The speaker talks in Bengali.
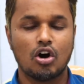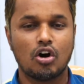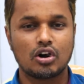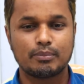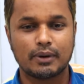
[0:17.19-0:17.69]

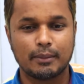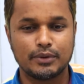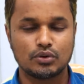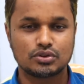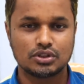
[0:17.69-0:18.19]
অড বা
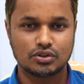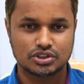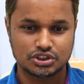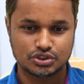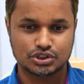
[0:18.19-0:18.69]
বিরক্তিকর
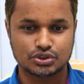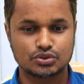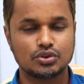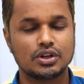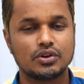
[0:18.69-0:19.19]
সিচুয়েশন
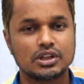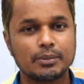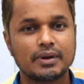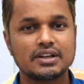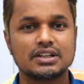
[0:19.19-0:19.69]
তৈরি হতে
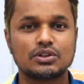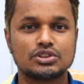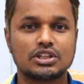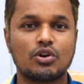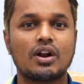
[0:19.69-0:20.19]
পারে সেটা
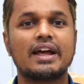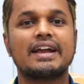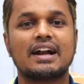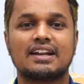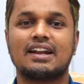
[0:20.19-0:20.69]
হচ্ছে গলায়
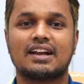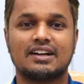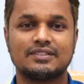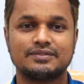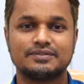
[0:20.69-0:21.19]
কাটা লাগা